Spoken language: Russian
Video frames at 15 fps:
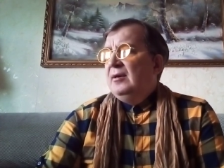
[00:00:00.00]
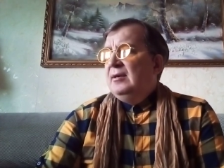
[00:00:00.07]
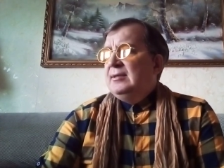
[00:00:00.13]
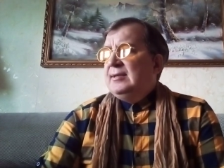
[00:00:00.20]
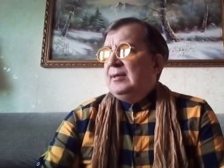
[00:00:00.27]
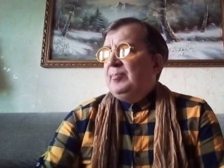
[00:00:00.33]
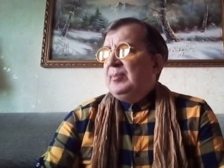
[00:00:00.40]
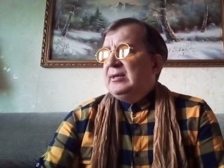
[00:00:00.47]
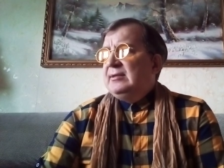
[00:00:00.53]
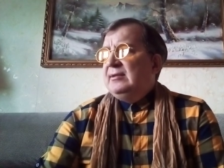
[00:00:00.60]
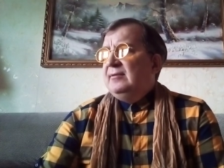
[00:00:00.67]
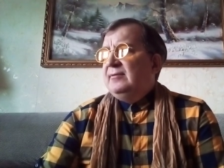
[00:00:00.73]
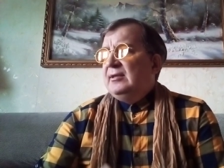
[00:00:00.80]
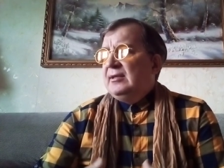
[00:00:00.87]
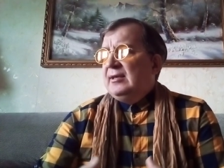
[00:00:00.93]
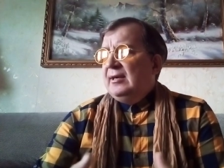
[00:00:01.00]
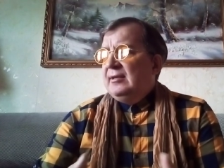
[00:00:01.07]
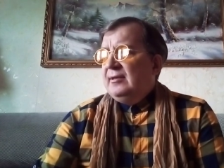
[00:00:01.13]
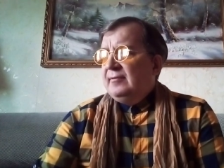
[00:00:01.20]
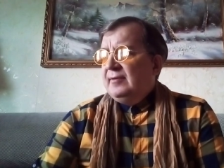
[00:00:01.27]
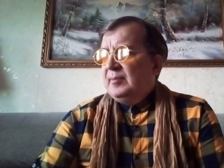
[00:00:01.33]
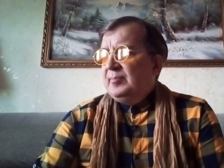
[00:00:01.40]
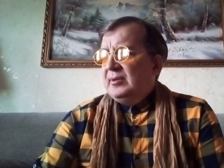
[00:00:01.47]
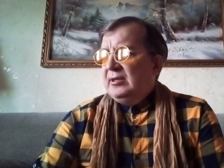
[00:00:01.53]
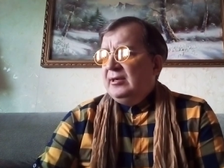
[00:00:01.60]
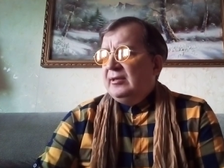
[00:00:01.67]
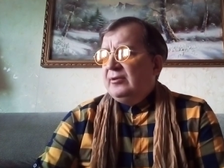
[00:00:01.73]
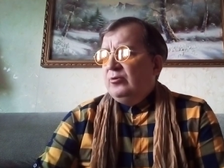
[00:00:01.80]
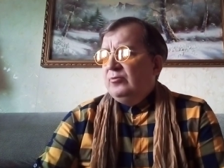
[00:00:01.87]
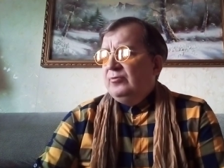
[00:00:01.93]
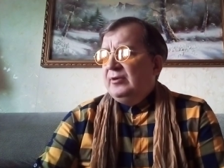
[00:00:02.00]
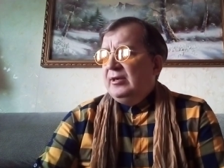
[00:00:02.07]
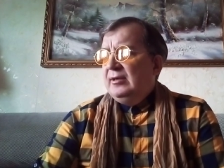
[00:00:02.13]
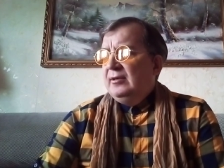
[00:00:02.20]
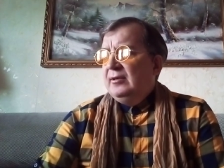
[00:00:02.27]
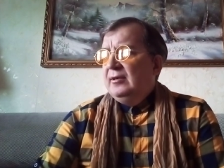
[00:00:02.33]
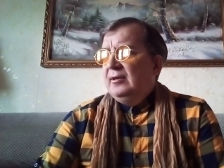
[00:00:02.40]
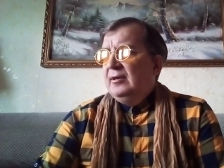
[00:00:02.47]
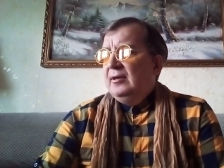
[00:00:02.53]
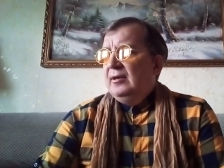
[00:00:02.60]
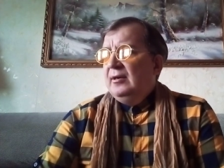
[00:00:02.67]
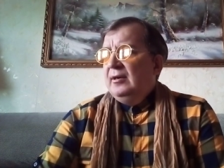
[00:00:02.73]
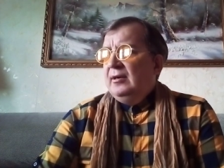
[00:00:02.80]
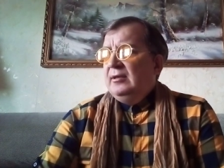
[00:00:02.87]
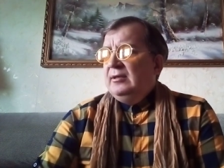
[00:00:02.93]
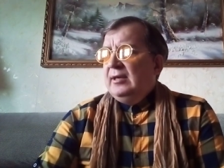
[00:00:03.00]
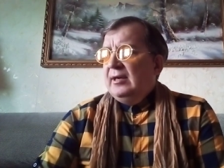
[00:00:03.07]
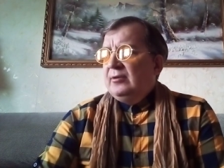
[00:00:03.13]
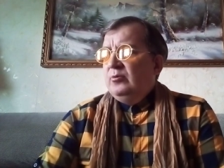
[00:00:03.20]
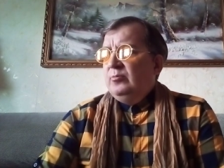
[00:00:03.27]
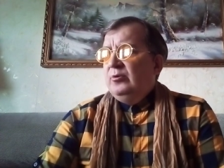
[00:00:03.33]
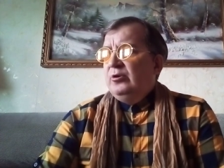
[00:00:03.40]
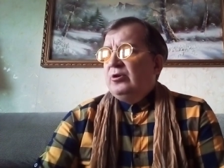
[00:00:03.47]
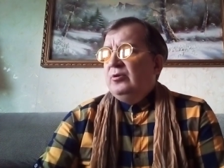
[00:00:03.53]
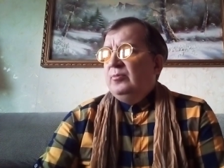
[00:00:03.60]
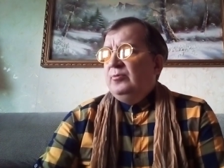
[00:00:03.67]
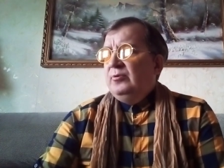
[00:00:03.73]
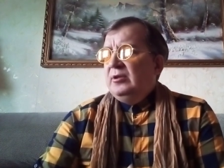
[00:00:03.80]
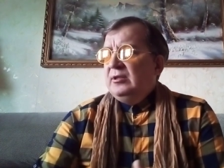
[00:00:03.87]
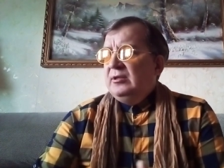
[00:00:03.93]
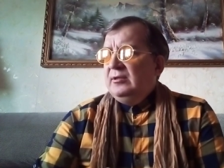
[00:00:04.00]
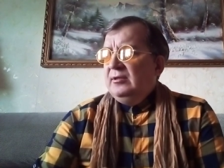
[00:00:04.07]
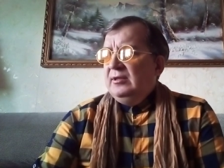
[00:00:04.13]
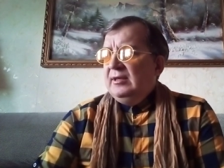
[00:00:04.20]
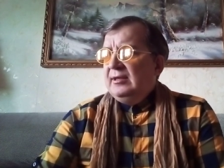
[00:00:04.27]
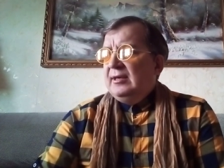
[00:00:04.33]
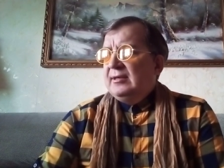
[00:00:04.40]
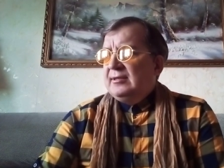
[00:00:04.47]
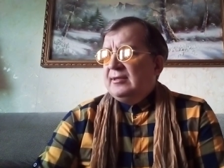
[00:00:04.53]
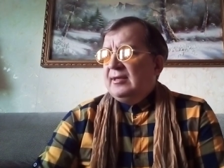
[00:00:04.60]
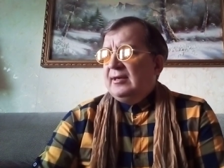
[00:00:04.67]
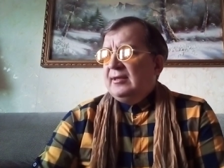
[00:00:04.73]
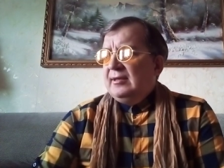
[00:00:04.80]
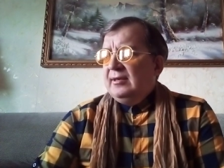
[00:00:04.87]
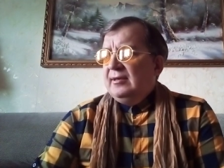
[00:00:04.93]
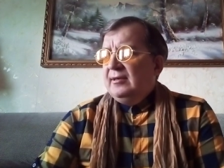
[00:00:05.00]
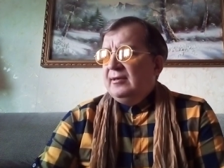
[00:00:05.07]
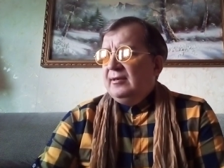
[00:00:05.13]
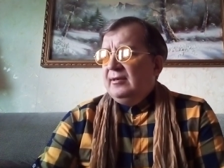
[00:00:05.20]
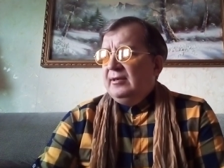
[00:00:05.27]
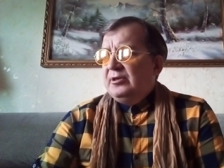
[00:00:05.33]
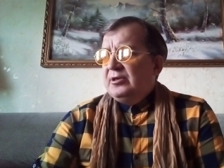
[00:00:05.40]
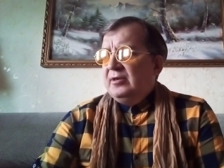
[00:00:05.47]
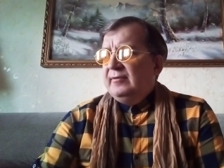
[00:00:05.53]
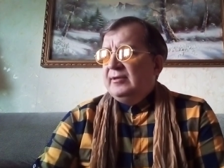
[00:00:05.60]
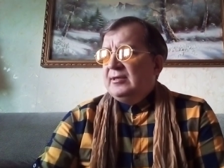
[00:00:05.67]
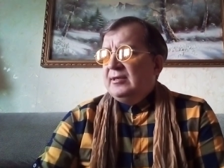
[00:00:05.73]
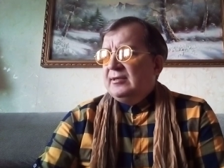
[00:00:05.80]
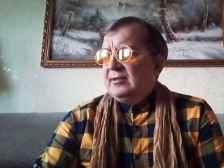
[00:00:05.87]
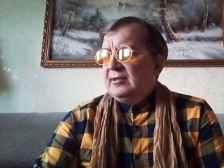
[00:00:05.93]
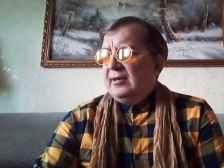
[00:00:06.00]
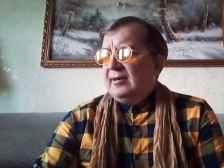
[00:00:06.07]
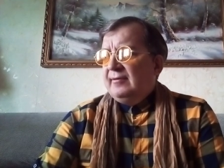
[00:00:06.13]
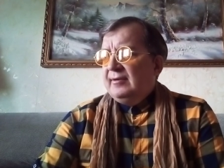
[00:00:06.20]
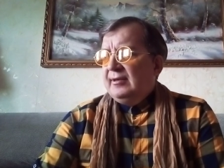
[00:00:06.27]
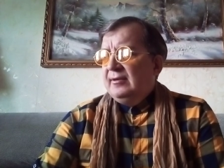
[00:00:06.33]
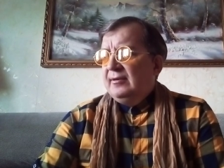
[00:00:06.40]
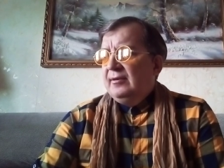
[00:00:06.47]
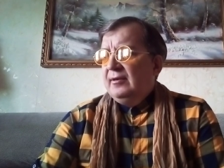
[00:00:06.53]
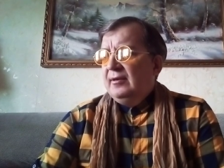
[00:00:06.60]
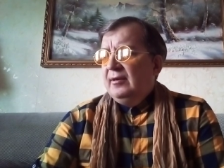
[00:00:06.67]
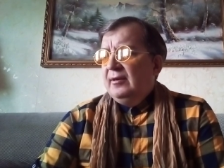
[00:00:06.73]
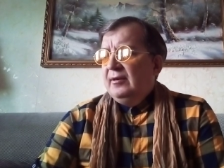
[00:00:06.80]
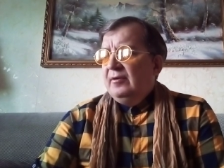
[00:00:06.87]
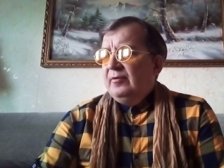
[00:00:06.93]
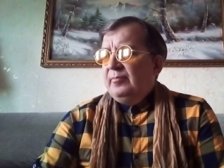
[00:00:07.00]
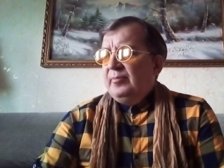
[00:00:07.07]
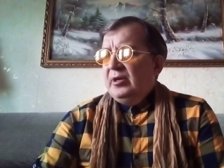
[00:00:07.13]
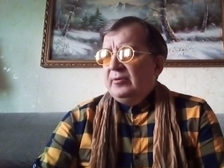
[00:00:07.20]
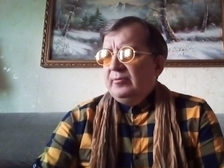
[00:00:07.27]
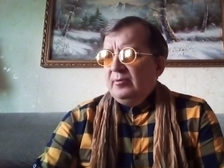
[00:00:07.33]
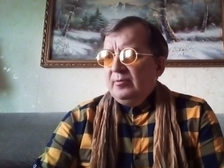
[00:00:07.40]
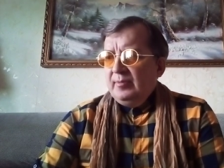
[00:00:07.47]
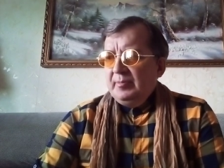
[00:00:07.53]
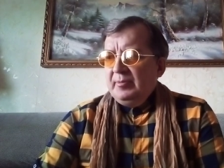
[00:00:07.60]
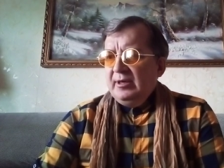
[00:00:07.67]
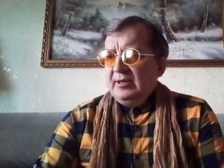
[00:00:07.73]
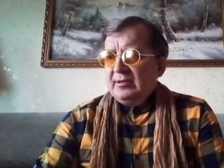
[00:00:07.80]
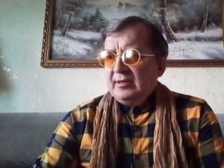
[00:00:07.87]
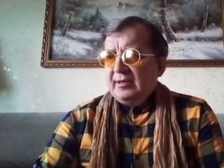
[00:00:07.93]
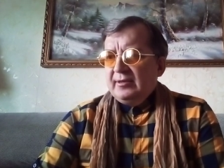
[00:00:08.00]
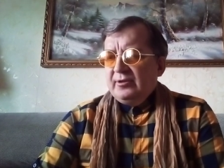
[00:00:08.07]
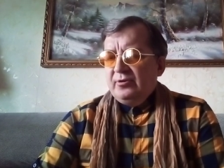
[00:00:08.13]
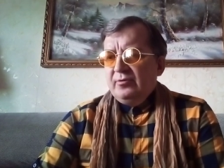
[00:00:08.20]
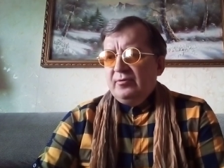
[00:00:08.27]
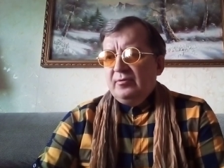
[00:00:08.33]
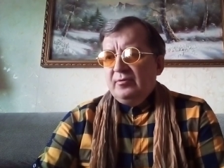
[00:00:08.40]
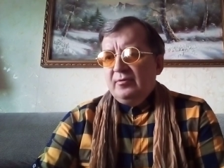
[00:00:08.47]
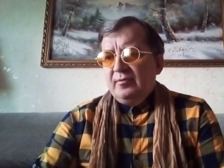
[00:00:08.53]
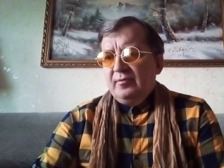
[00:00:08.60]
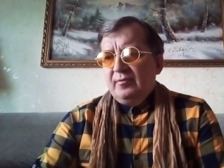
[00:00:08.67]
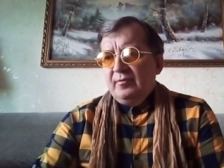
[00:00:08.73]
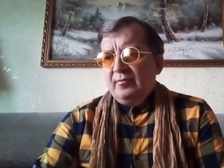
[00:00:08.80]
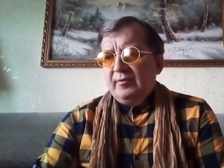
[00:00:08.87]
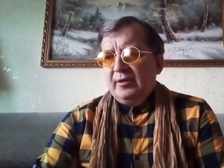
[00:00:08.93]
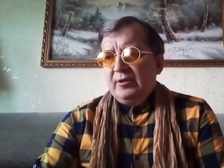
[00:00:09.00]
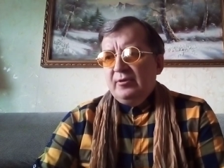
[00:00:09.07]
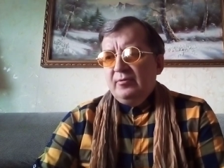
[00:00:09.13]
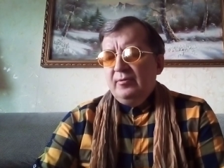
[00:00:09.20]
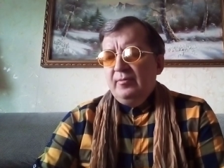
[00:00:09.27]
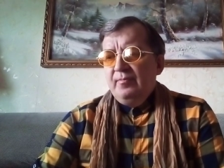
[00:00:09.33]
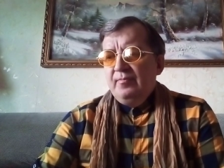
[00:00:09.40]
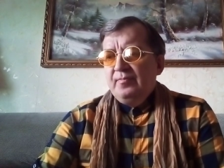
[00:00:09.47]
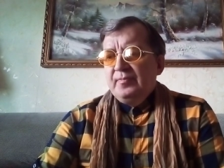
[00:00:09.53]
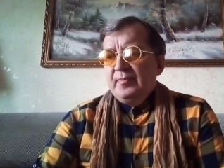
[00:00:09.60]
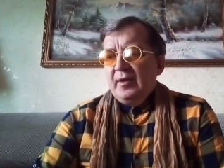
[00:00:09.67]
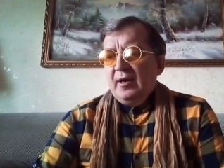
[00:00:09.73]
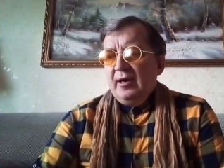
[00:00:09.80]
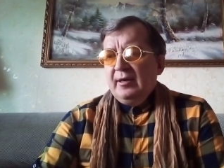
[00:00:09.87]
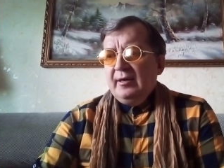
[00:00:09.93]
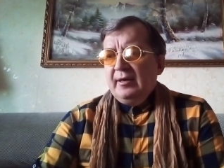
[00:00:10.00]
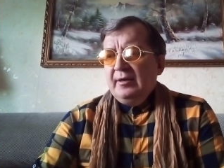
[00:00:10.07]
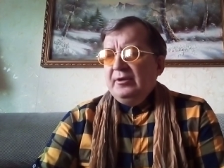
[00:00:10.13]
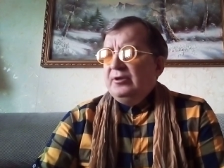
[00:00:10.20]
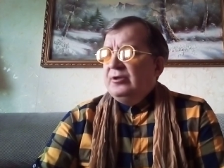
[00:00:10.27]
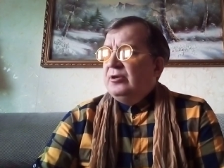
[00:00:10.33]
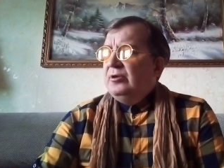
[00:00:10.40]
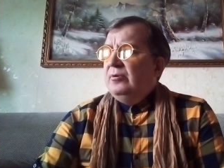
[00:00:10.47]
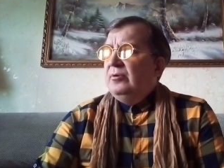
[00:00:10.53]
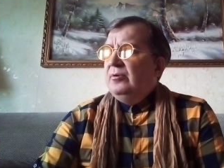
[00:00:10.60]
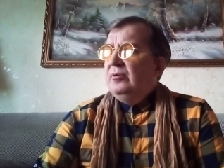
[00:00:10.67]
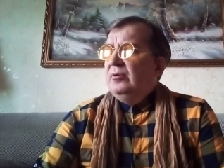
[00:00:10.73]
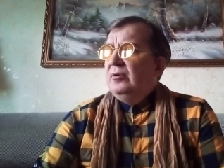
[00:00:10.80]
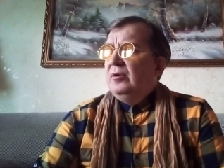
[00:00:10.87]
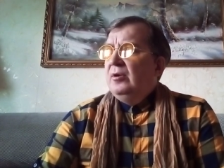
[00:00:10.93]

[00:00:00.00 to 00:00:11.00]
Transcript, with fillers: Запаздывает кадровая подготовка – я думаю, что будет недостаток э, личного состава в первую мобилизацию в эту ограниченную.